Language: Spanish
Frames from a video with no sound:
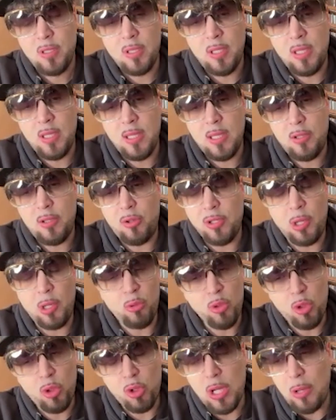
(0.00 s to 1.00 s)
eh, con
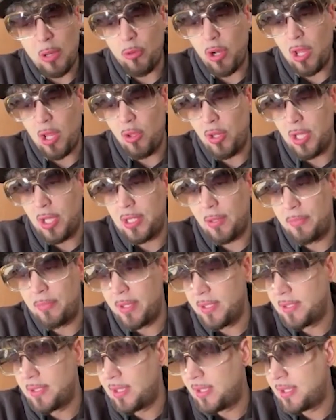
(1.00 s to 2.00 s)
algunos colaboradores
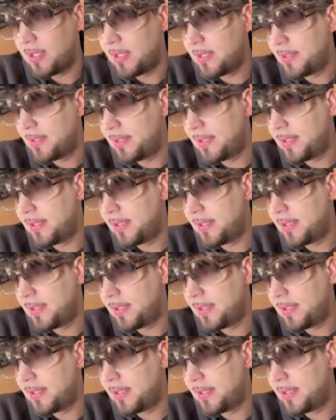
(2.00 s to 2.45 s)
también de,